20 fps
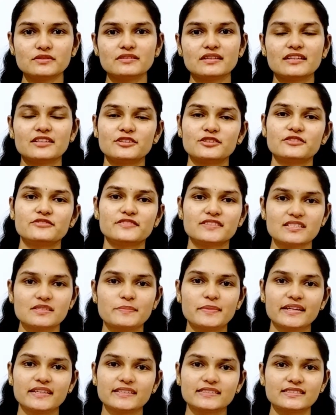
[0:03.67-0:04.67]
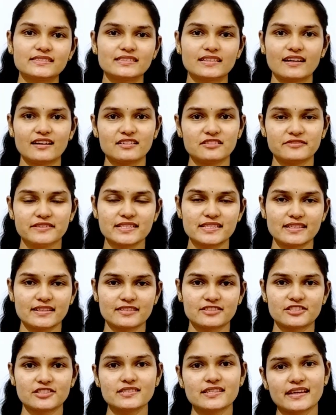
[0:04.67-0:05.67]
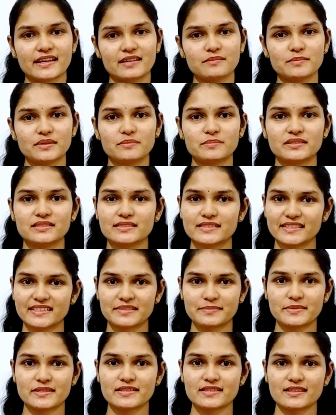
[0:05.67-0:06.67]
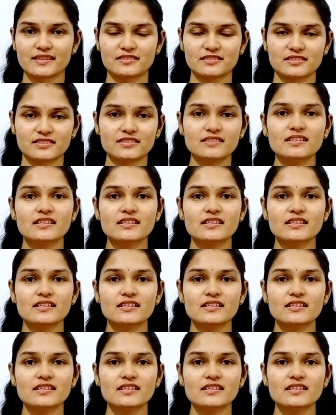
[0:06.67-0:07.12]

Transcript: என்னோட ஃபர்ஸ்ட் பையனுக்கு நாலு வயசு ஆச்சு செகண்ட் பேபிக்கு சிக்ஸ் மந்த்ஸ் ஆச்சு